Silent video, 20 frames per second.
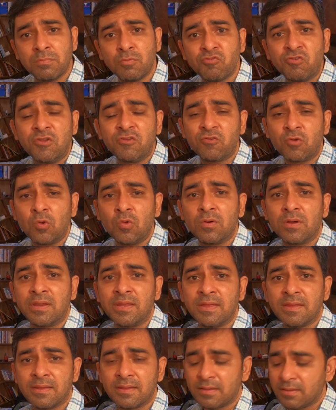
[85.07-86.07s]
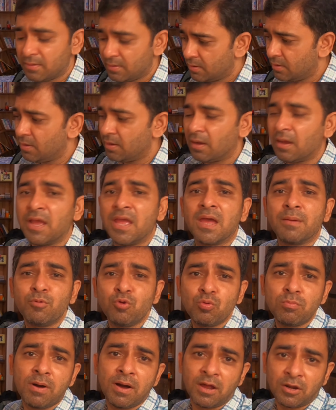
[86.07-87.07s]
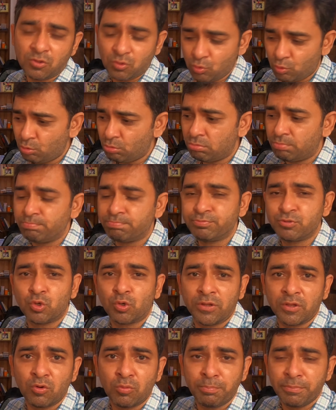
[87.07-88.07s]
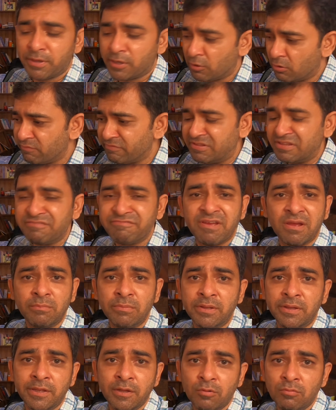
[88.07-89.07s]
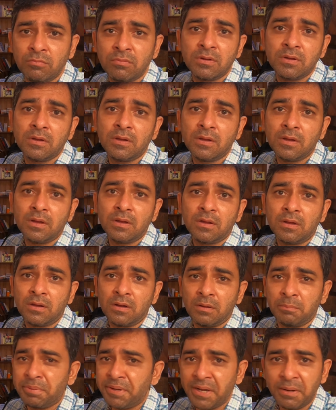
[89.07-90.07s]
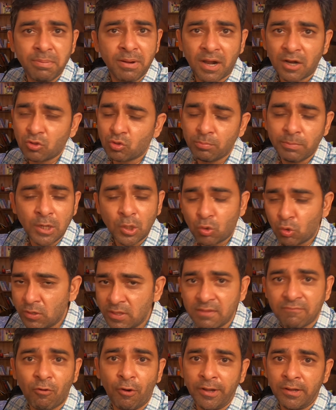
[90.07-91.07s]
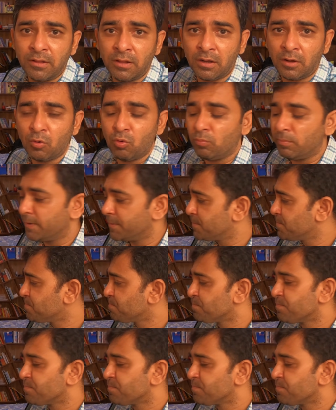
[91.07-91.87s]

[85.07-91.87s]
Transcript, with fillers: मोस्टली सोलो करी हैं गया भी हूँ बाहर तो छोटे ग्रुप में गया हूँ विद इन फैमिली गया हूँ भीड़ भाड़ तो बिल्कुल ही अवॉइड कर रहा हूँ मैं